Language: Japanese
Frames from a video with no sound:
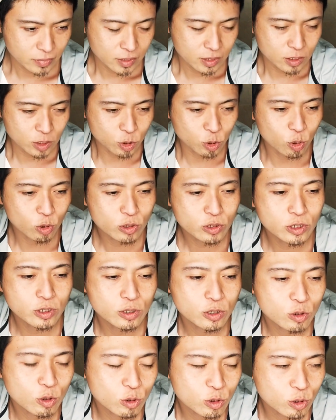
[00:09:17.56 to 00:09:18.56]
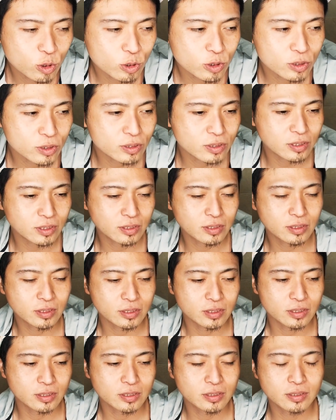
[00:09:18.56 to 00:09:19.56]
そういうことっ
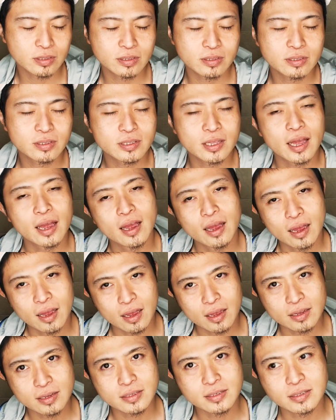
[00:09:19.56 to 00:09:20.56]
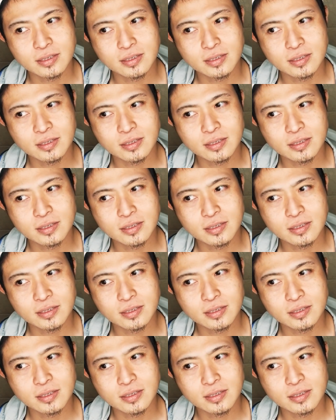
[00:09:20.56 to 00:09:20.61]
て